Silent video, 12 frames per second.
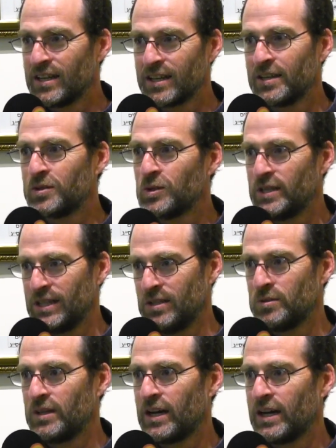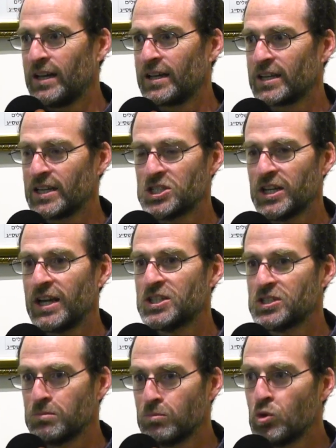غيكون الهلوله على خاطر شي
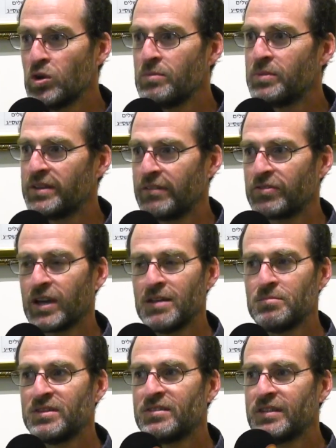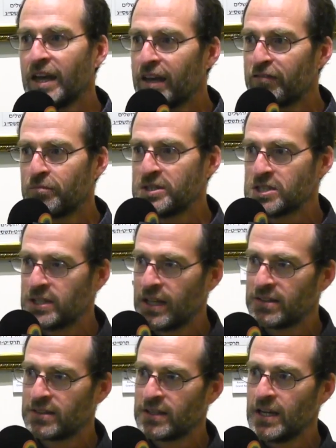حاجه مهم بزاف كان بزاف باش
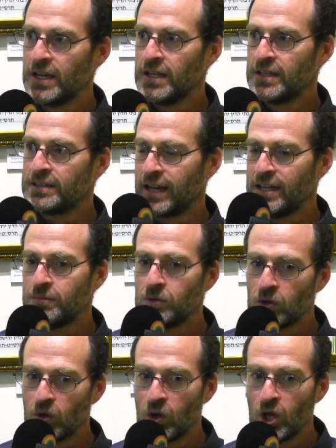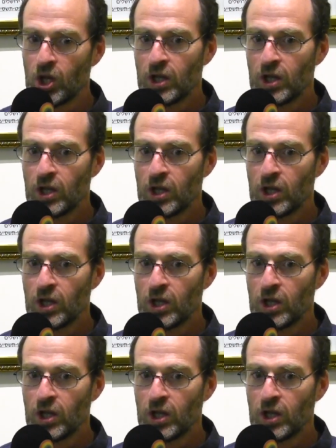الناس يتعلموا